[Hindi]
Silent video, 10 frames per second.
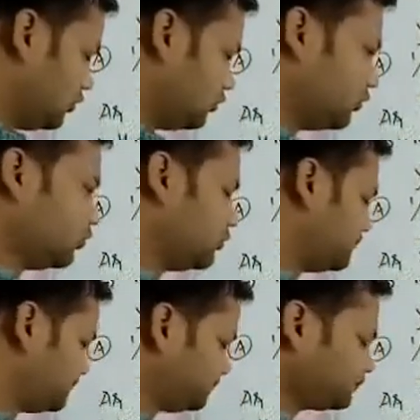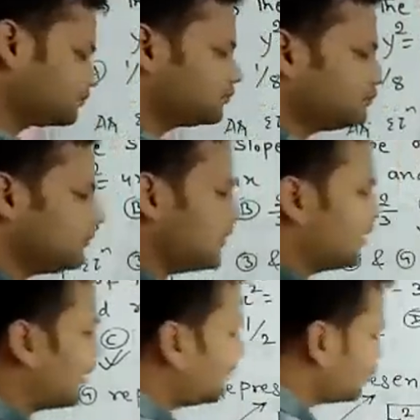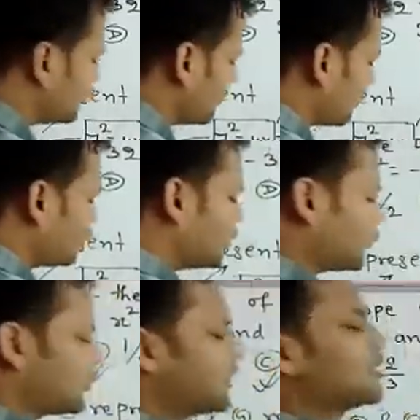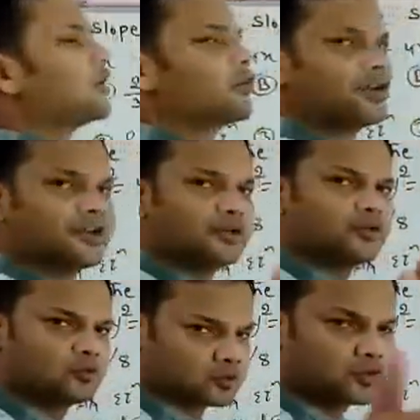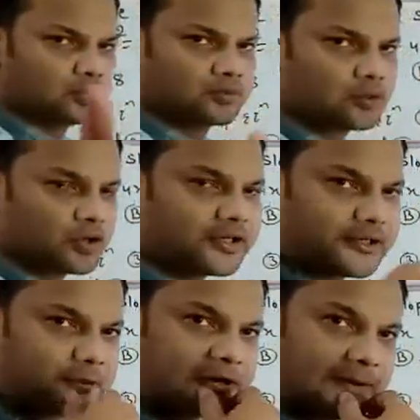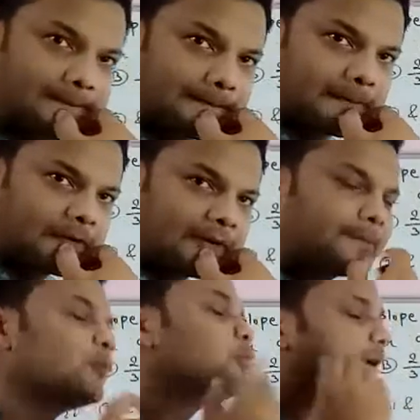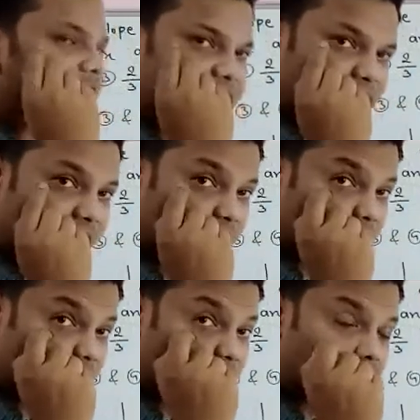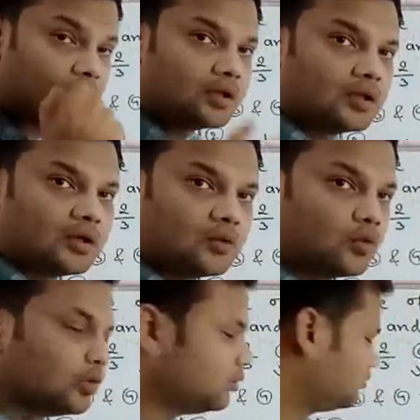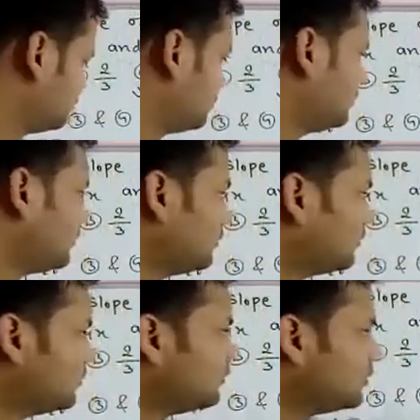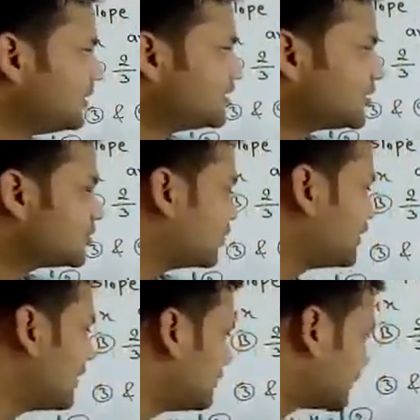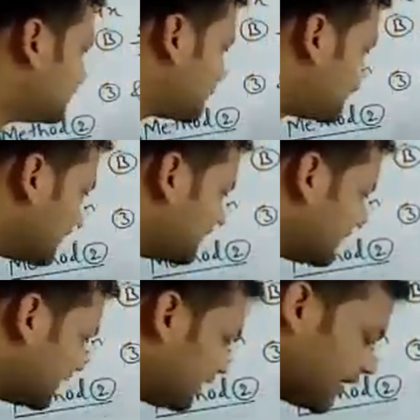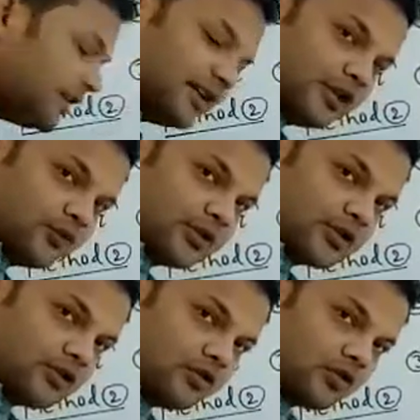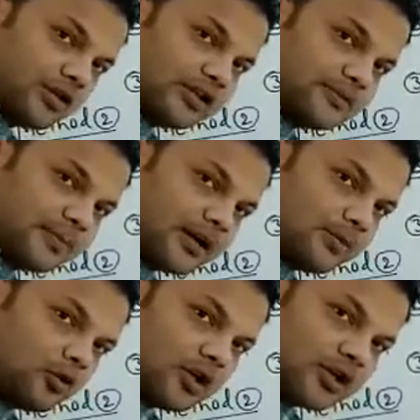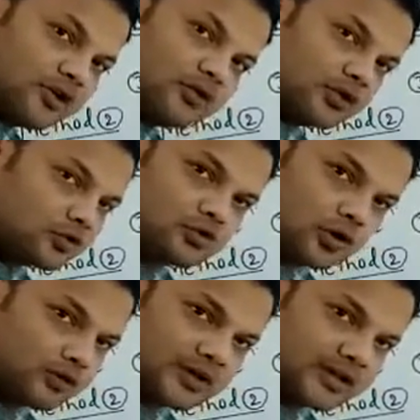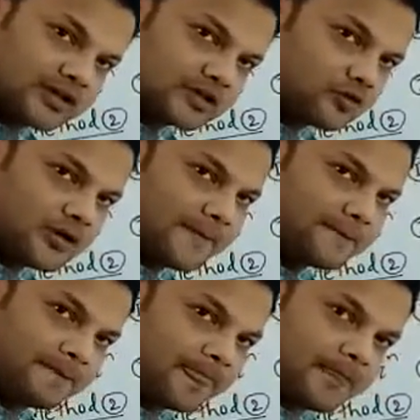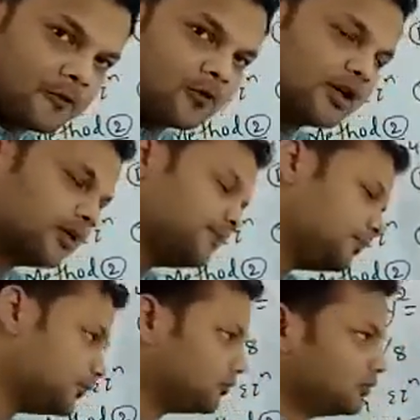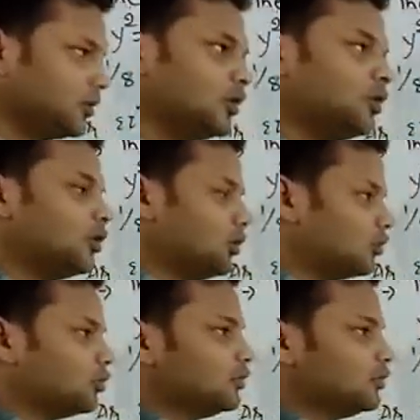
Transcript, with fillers: तो आप बोलो ये पॉइंट ऑफ कॉन्टैक्ट का कोऑर्डिनेट कुछ तो कोऑर्डिनेट होगा होगा वो कैसे फाइंड आउट होगा वो इस स्ट्रेट लाइन मतलब इस टेंजेंट लाइन की इक्वेशन और इस पैराबोला के इक्वेशन को सॉल्व करने से होगा होगा ना तो